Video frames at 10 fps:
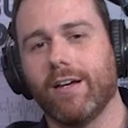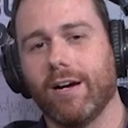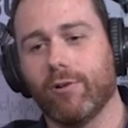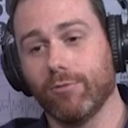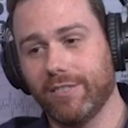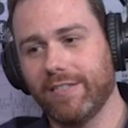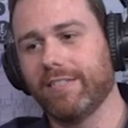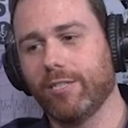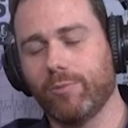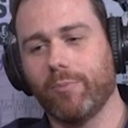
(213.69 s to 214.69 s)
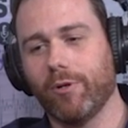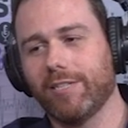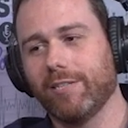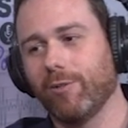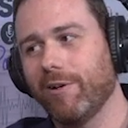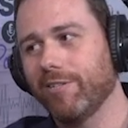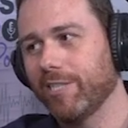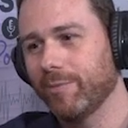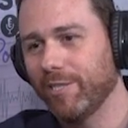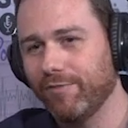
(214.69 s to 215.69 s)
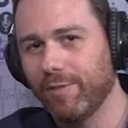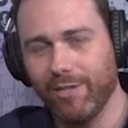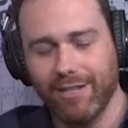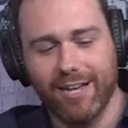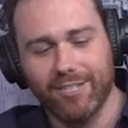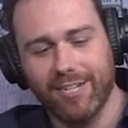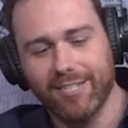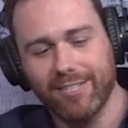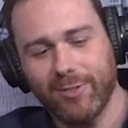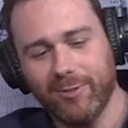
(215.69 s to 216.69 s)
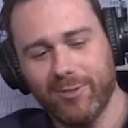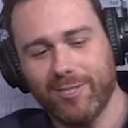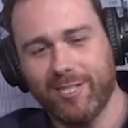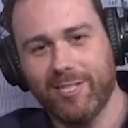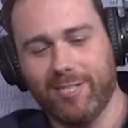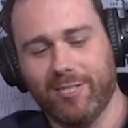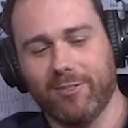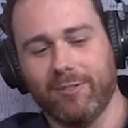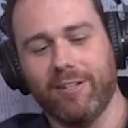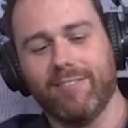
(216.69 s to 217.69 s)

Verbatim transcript: A consistência de uma próstata normal a gente chama de fibroelástica, é essa consistência aqui, ó.